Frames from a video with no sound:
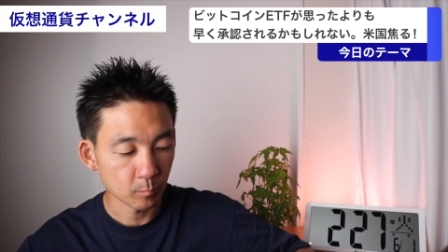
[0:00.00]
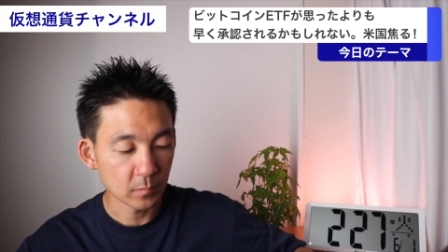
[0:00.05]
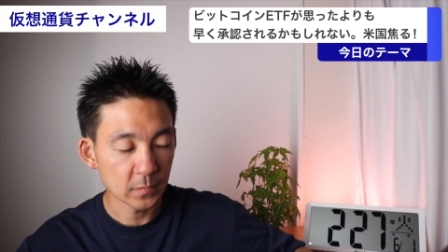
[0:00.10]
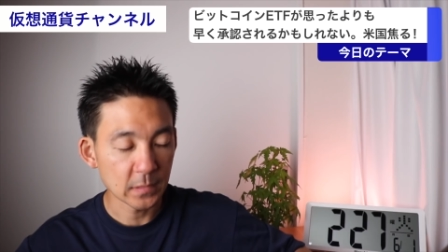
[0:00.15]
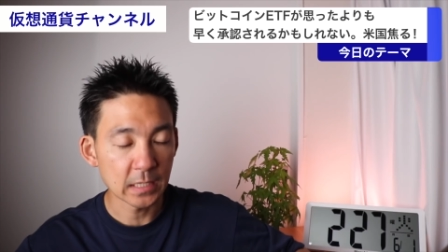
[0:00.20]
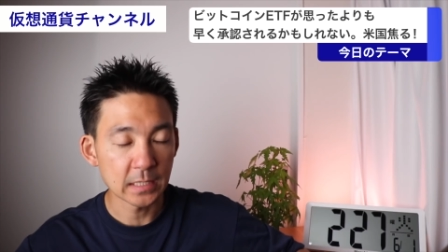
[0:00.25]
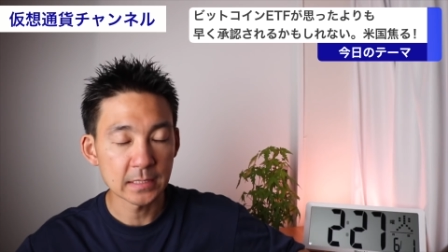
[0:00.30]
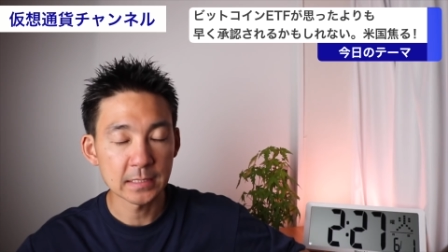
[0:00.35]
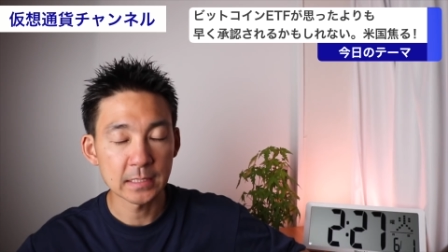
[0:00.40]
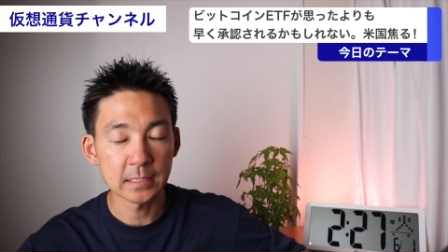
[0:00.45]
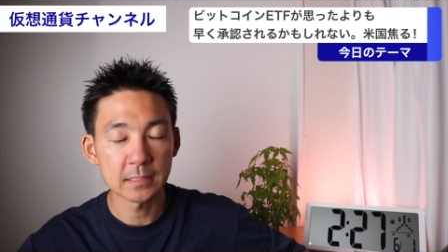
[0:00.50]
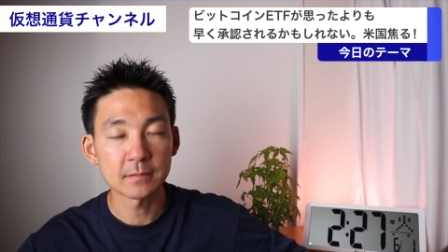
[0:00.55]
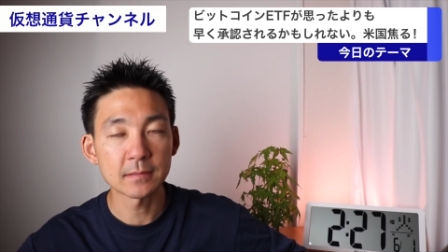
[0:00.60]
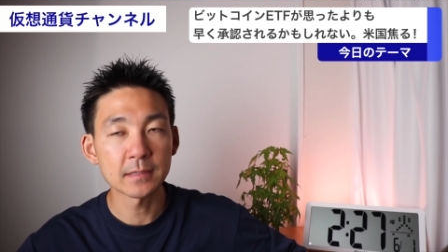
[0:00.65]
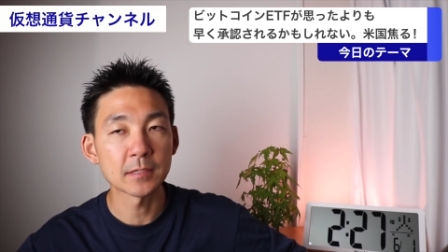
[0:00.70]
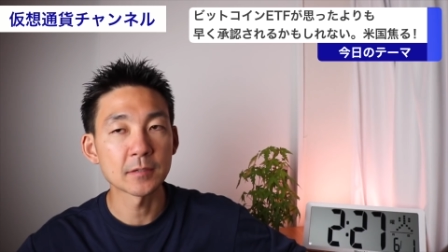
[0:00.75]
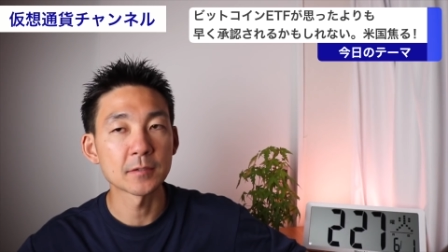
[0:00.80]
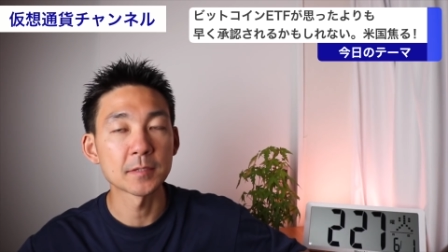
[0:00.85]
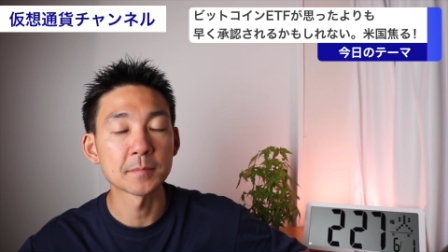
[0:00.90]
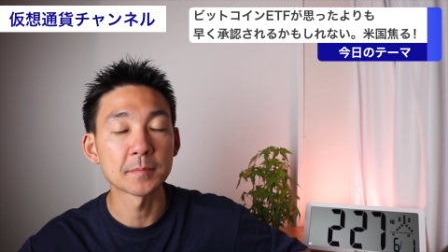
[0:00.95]
大事なの
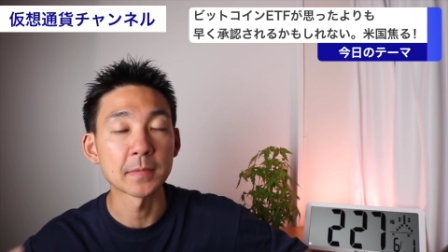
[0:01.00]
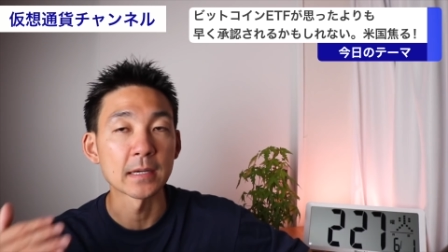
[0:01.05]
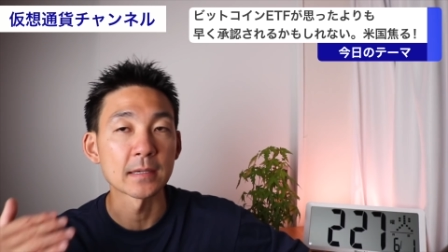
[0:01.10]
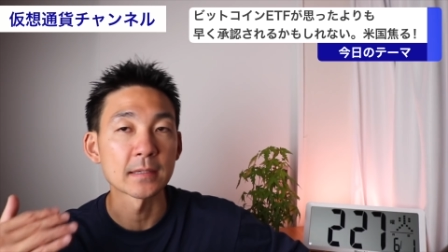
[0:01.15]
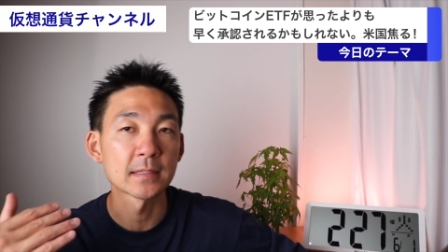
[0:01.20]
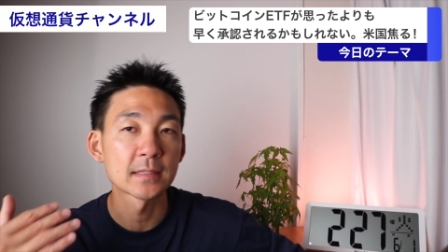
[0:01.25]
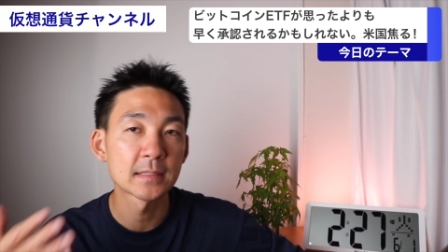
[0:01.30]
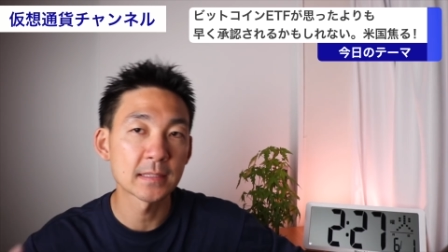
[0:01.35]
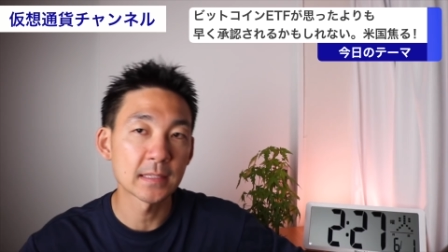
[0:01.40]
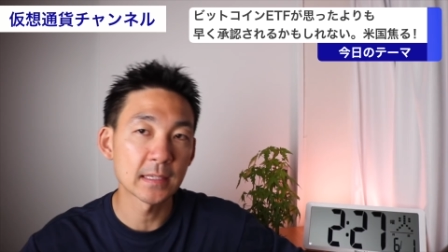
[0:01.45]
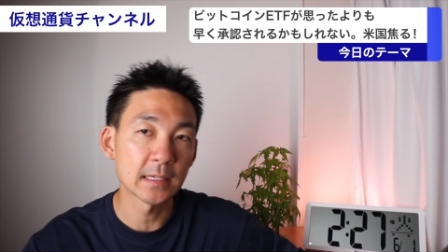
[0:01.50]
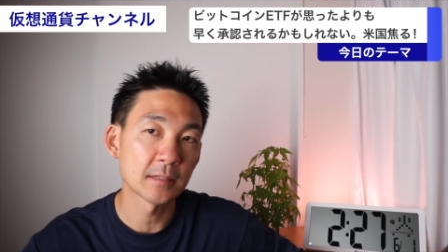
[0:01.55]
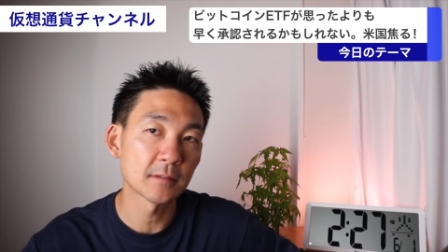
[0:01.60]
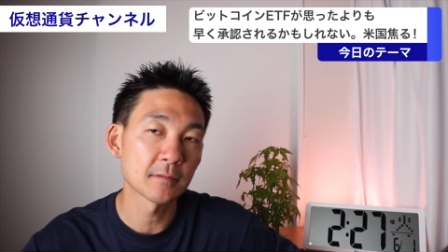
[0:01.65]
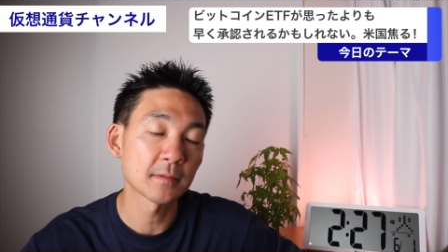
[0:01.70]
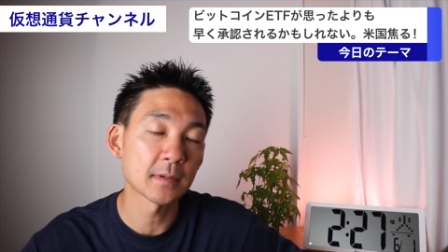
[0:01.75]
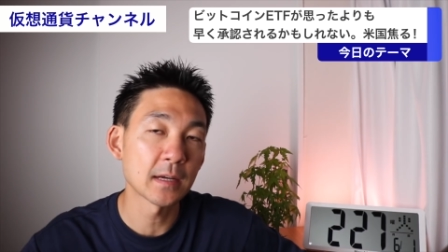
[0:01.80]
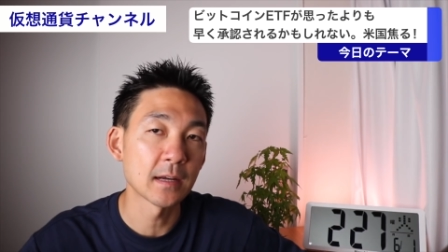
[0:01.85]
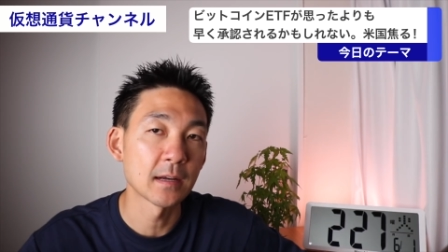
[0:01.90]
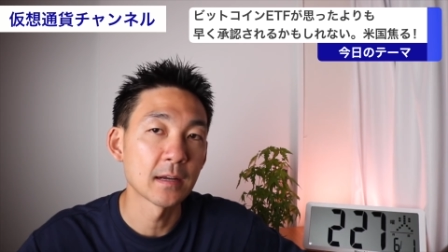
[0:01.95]
はより規制
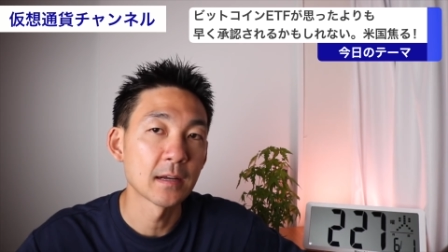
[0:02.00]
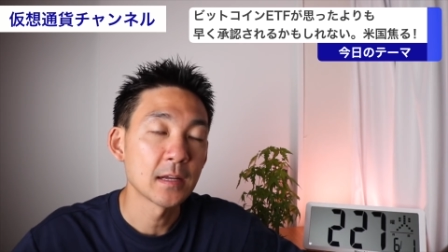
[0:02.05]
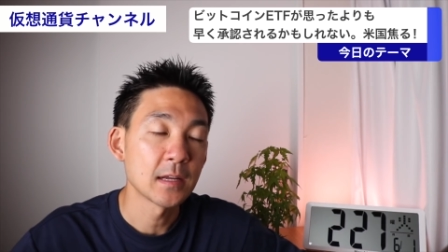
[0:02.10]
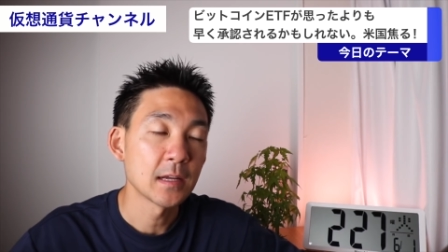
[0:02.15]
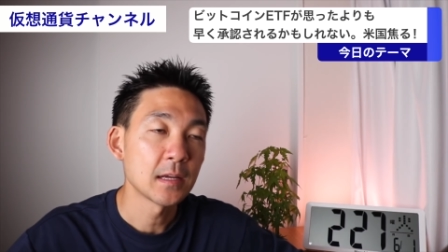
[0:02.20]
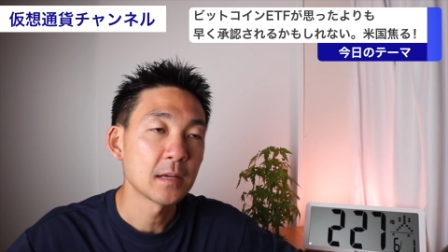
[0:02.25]
とか、